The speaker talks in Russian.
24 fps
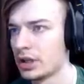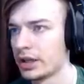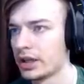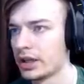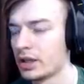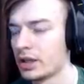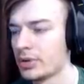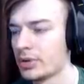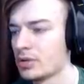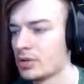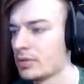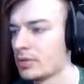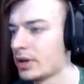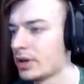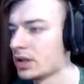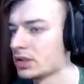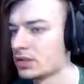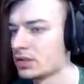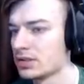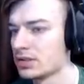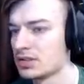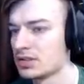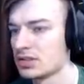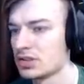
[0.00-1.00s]
я понимаю,
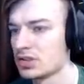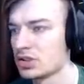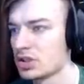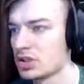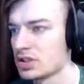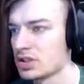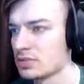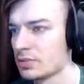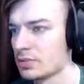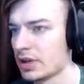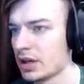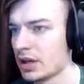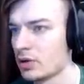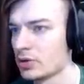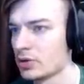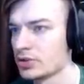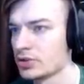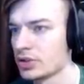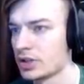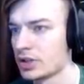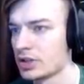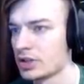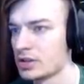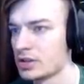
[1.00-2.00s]
сейчас моя
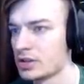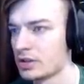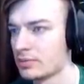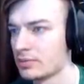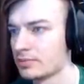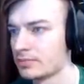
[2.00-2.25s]
очередь, да?